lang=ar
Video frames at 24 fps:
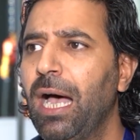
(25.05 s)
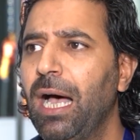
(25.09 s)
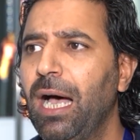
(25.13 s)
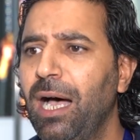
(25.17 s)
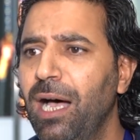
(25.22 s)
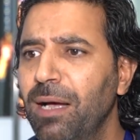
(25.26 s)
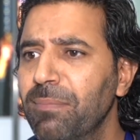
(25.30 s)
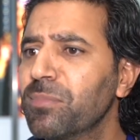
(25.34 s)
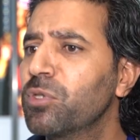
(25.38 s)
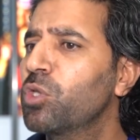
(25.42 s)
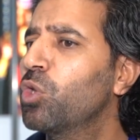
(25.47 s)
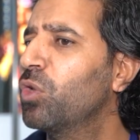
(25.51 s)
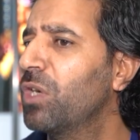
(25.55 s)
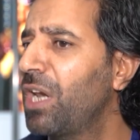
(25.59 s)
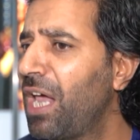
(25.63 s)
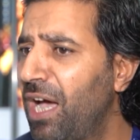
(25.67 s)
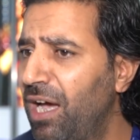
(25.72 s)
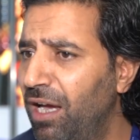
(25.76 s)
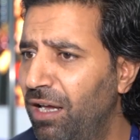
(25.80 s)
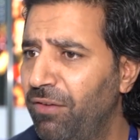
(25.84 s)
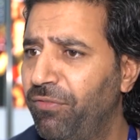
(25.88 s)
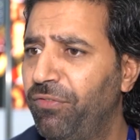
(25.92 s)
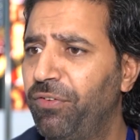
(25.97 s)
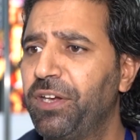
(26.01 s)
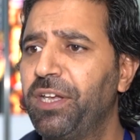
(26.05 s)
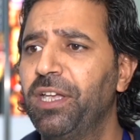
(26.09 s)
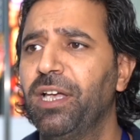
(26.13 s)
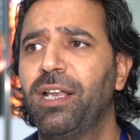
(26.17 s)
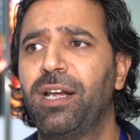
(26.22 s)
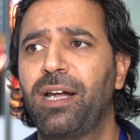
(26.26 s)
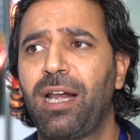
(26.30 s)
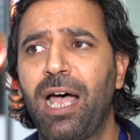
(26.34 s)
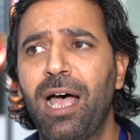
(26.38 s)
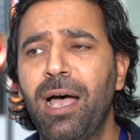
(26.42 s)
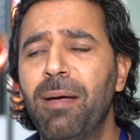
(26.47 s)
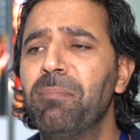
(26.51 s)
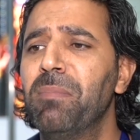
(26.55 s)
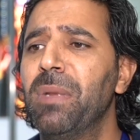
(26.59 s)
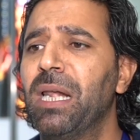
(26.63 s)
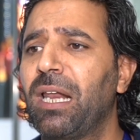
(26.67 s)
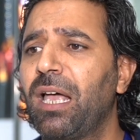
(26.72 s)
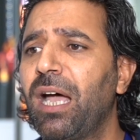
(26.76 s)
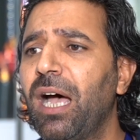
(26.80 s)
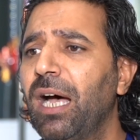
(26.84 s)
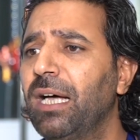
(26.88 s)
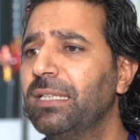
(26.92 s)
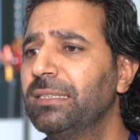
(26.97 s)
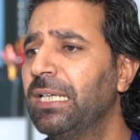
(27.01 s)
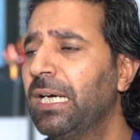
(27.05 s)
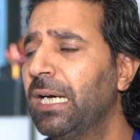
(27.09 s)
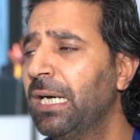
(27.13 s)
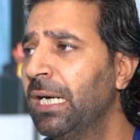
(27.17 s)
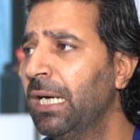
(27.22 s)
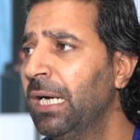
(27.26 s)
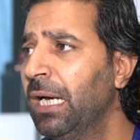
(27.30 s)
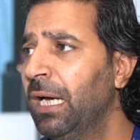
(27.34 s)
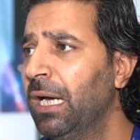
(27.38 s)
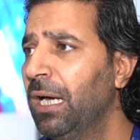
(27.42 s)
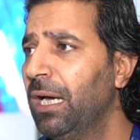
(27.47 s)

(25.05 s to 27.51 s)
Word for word: أهم صناع الفكر أهم القادة